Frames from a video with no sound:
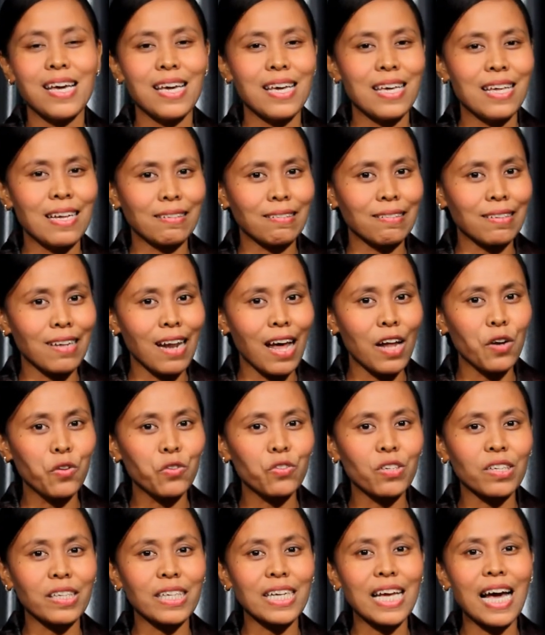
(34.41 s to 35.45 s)
yang
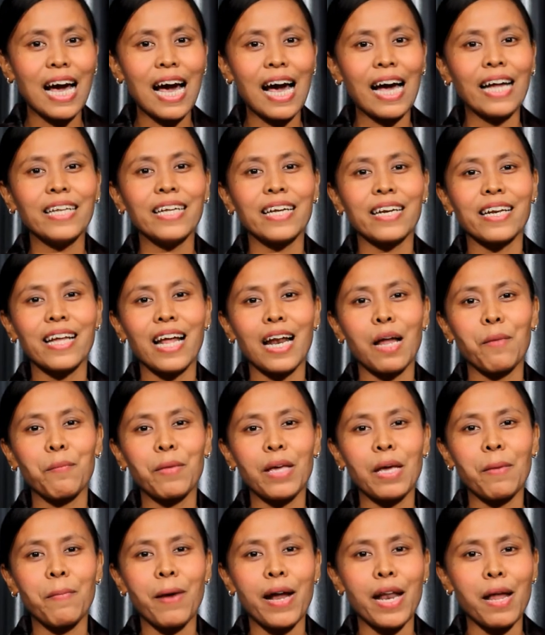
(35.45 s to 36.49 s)
selalu setia hadir dalam
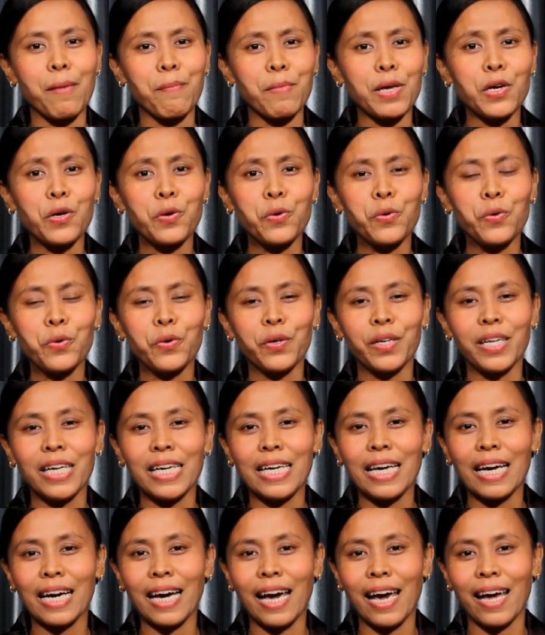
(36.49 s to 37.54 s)
ibadah minggu di
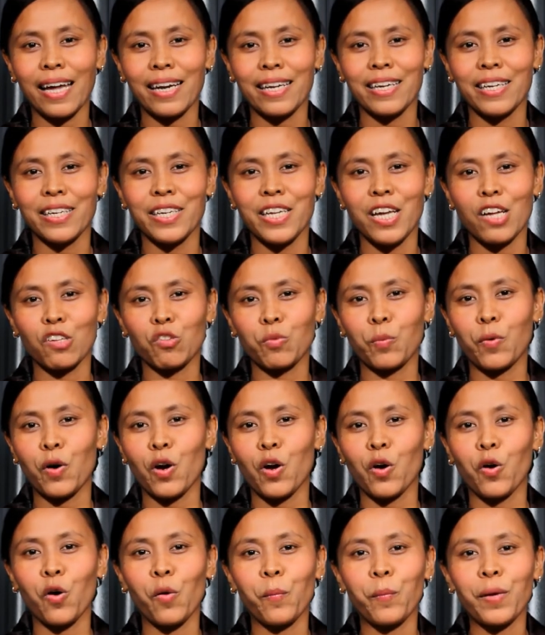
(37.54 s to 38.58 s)
GKRI
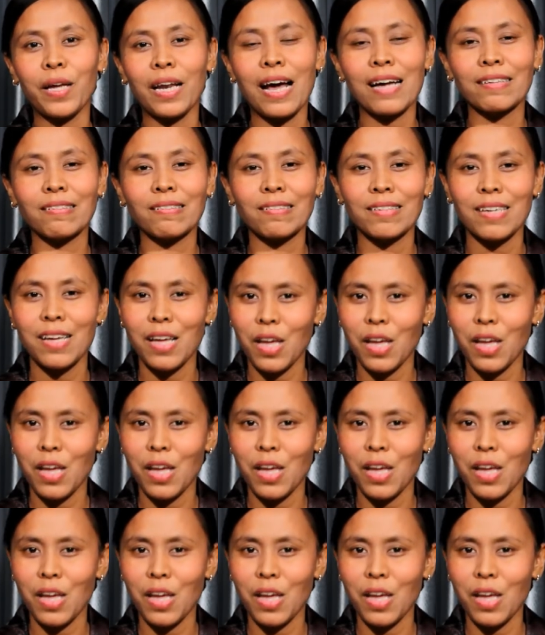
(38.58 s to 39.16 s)
Diaspora Kopilas.